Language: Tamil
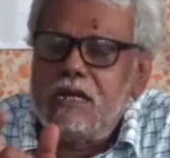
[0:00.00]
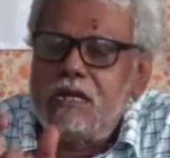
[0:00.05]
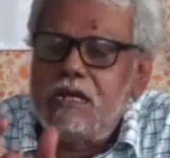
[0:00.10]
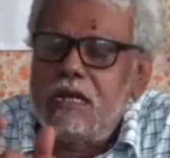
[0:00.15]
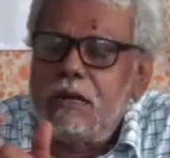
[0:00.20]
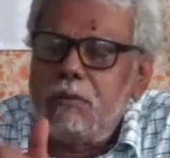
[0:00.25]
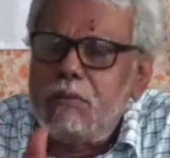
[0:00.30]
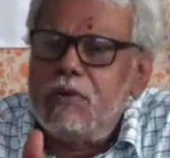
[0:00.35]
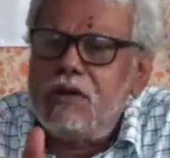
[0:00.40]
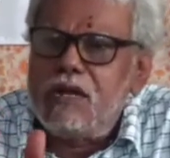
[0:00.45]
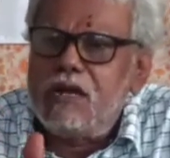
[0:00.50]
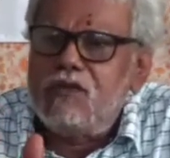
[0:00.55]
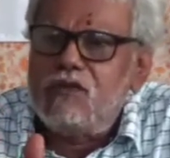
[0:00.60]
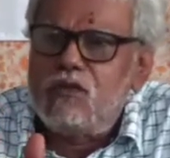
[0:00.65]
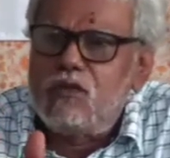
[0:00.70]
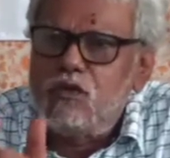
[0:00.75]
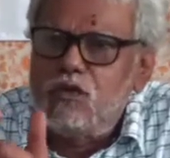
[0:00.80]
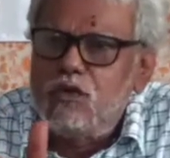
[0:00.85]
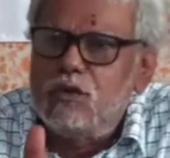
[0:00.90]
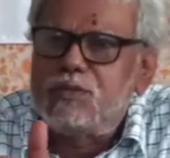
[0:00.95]
நம்பர் ஆஃப்
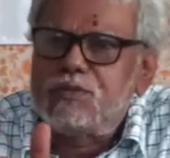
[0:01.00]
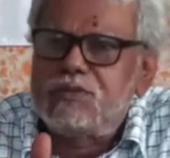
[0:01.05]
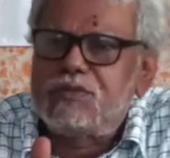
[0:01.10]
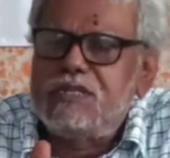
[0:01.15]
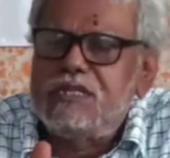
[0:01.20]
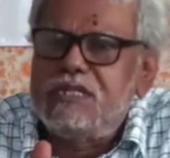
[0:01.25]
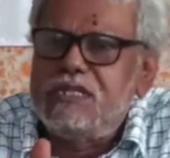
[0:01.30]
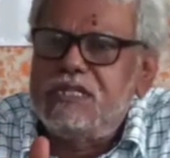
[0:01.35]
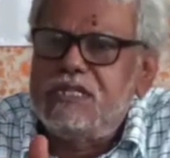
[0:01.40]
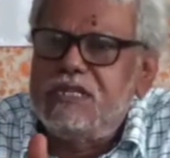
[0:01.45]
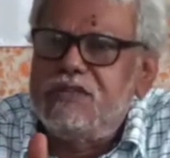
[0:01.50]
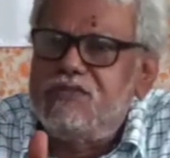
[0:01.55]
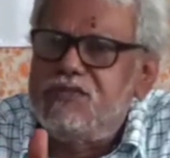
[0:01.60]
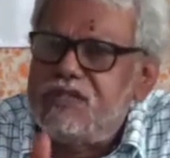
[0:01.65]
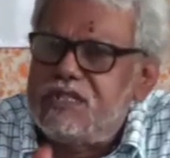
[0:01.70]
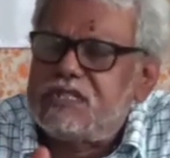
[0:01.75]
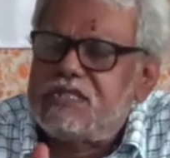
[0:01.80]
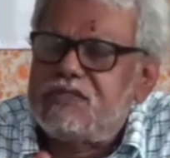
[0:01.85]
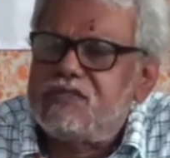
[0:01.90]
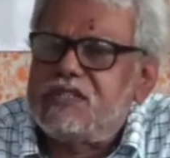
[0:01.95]
லூப்ஸ் இன் தி
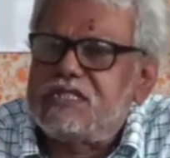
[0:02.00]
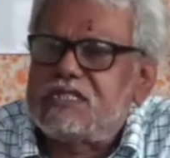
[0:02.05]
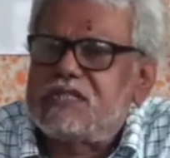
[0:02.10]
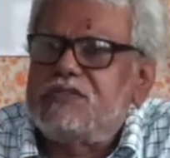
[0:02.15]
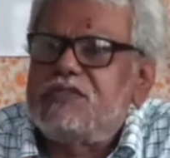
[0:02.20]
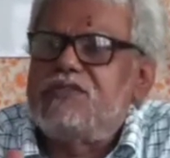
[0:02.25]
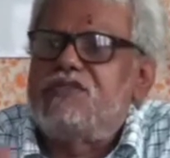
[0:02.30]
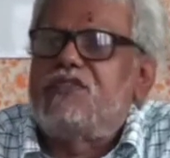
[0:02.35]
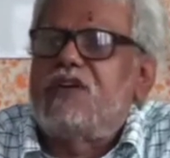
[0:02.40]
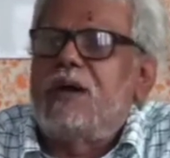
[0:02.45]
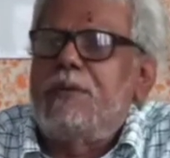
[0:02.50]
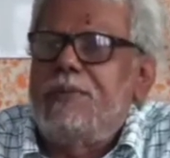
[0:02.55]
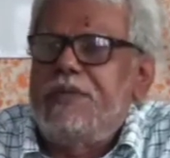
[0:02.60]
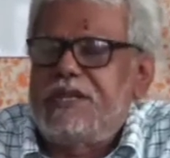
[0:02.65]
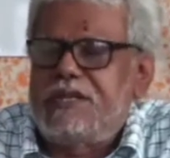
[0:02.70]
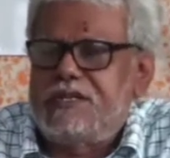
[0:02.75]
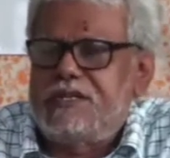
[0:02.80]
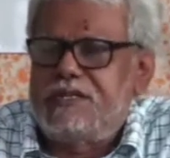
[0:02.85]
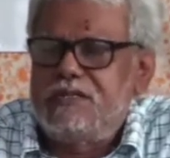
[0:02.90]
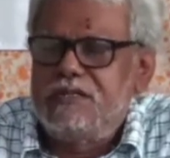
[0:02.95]
வித் வைஸ் ஆஃப் தி
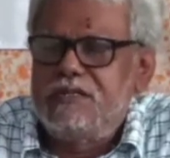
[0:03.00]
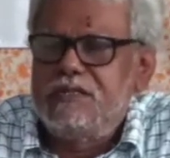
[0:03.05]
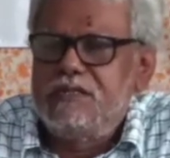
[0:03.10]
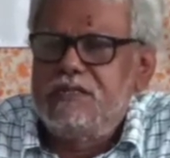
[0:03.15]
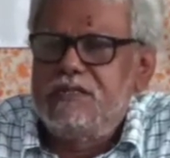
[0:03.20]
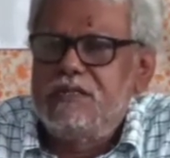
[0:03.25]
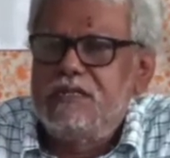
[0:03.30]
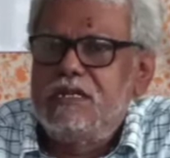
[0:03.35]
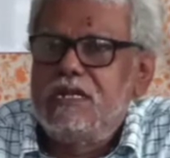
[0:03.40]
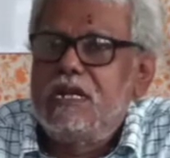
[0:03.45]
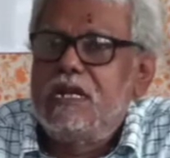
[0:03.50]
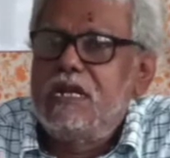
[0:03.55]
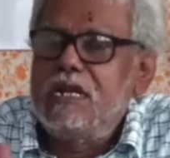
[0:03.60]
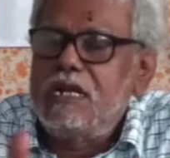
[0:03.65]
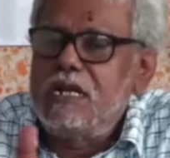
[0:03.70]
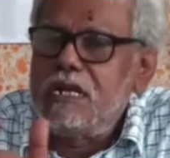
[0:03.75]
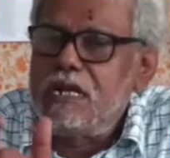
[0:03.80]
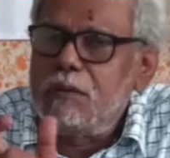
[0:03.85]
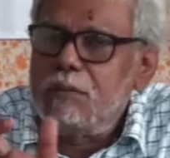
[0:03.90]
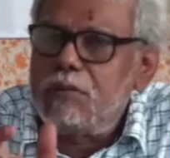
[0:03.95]
ஃபேப்ரிக்
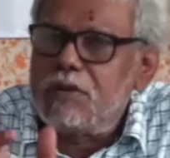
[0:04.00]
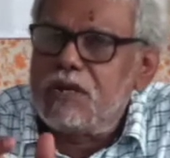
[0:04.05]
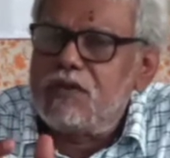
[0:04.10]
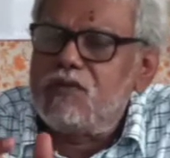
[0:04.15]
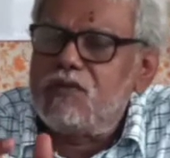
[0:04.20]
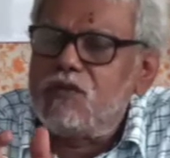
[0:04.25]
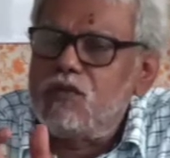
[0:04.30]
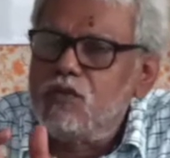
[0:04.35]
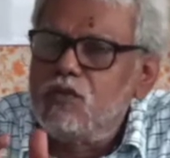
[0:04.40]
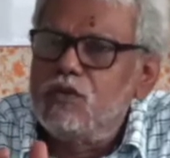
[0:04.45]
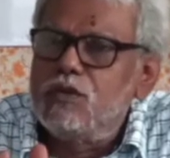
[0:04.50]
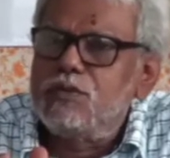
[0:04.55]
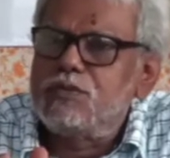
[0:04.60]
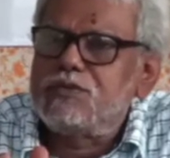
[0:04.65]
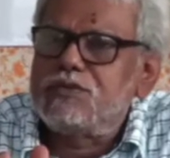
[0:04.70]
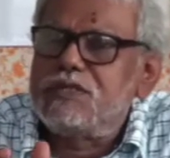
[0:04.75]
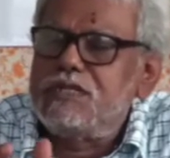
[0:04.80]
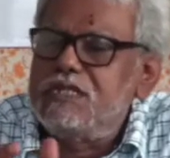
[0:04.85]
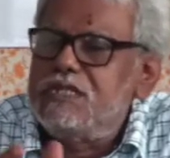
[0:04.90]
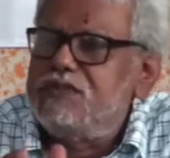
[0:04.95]
நம்பர் ஆஃப்
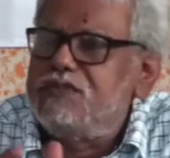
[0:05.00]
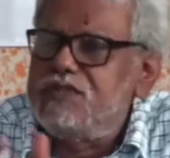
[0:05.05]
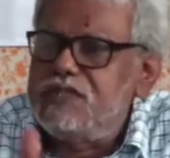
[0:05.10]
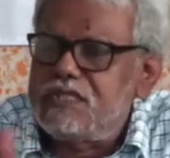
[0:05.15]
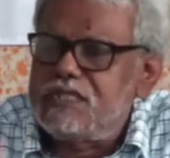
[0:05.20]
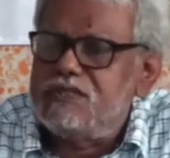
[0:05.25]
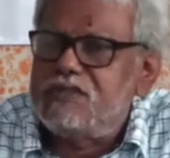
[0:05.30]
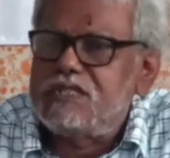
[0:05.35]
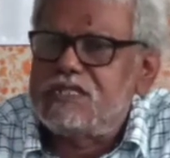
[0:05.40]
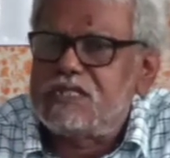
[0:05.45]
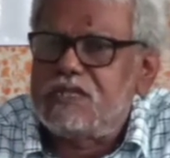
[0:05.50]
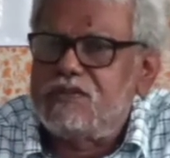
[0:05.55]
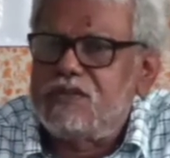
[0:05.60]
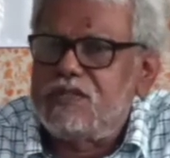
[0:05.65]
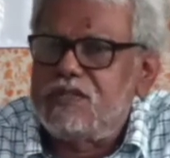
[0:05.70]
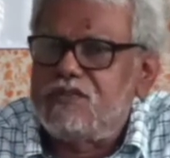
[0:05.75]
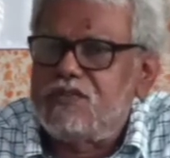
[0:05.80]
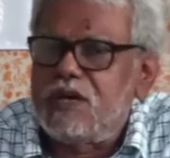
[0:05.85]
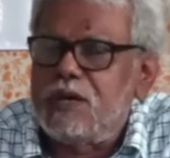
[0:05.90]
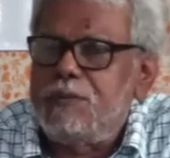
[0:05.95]
லூப்ஸ் இன் தி வித் வைஸ் ஆஃப்
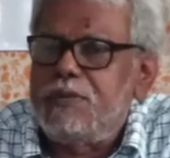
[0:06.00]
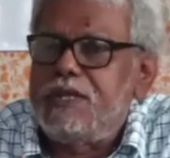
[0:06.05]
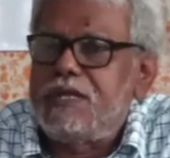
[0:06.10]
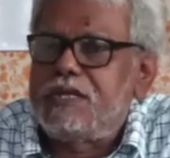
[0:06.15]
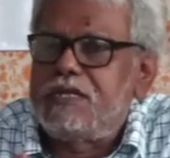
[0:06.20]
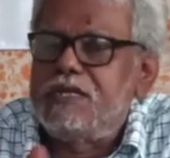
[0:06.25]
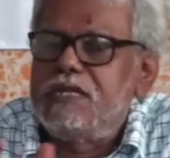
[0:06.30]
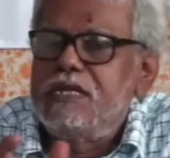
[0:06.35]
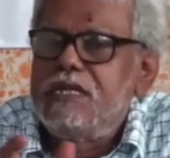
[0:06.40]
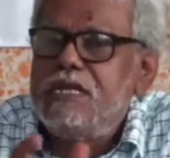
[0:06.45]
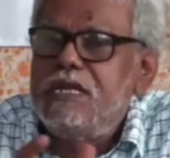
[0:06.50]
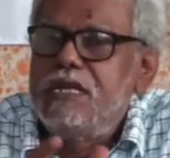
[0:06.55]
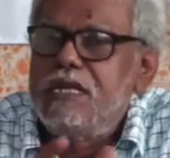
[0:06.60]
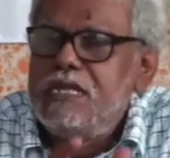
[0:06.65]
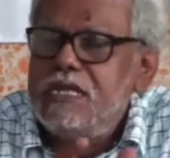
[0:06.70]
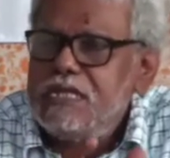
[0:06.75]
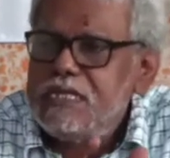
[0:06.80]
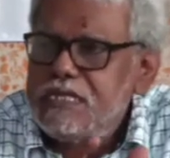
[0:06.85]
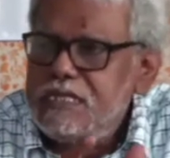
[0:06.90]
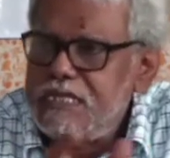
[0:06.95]
தி ஃபேப்ரிக்
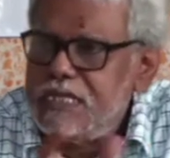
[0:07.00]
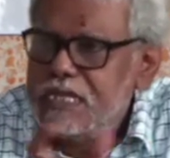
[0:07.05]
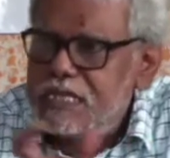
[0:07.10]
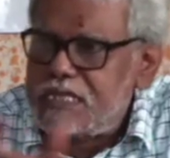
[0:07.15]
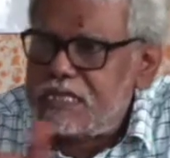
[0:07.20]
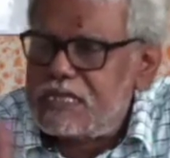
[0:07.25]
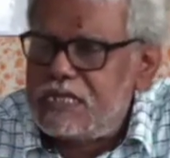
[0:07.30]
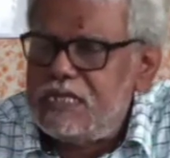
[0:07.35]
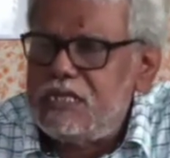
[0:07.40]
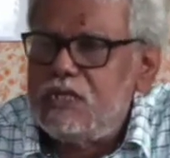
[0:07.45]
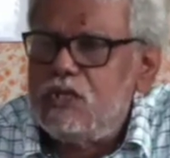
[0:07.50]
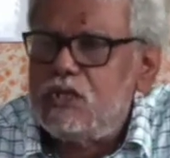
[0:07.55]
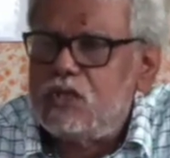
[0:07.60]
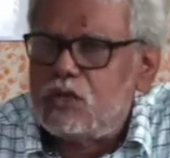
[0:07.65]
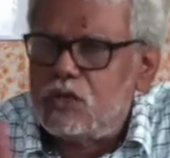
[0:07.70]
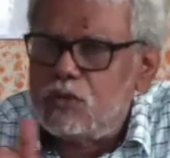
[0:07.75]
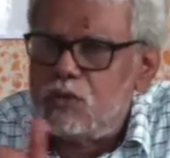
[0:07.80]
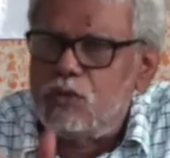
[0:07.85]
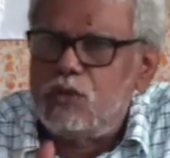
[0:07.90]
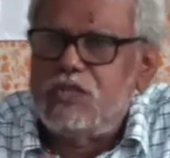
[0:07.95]
எத்தனை
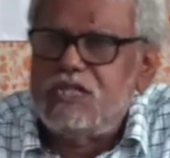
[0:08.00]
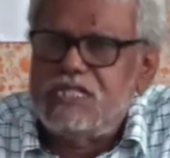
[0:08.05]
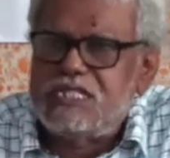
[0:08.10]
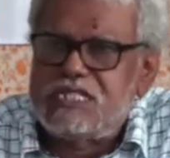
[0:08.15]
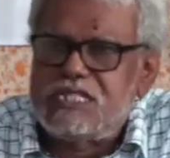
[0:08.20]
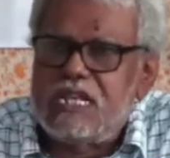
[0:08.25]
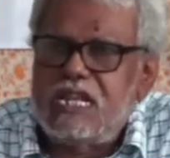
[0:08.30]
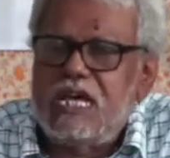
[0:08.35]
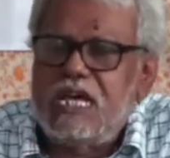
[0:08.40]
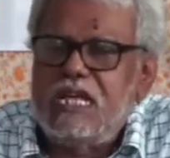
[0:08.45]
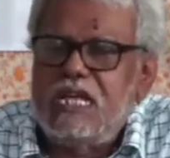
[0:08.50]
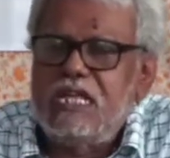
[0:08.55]
இருக்கோ ஒரு இன்ச்சில்